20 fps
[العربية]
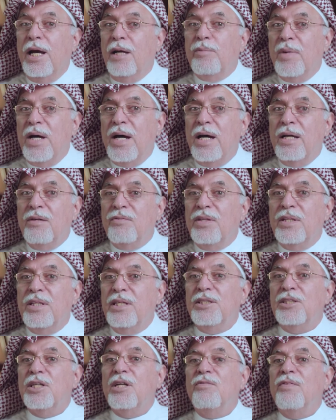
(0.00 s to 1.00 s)
لعمان في
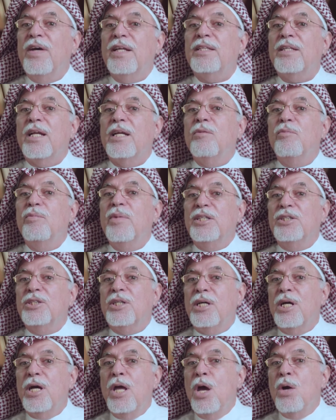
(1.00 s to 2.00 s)
ذيك الفترة
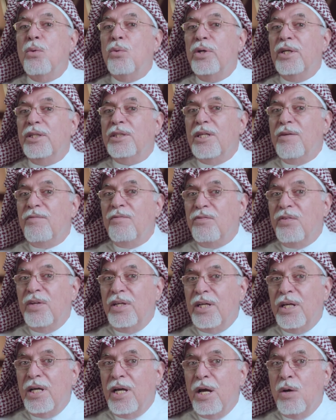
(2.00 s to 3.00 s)
المبكرة ويتم
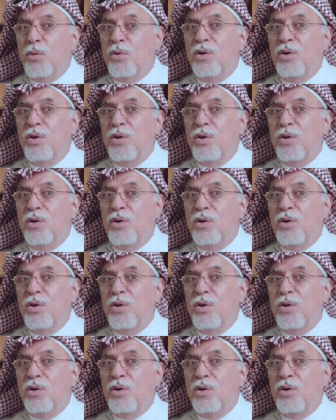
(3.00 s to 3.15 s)
فيها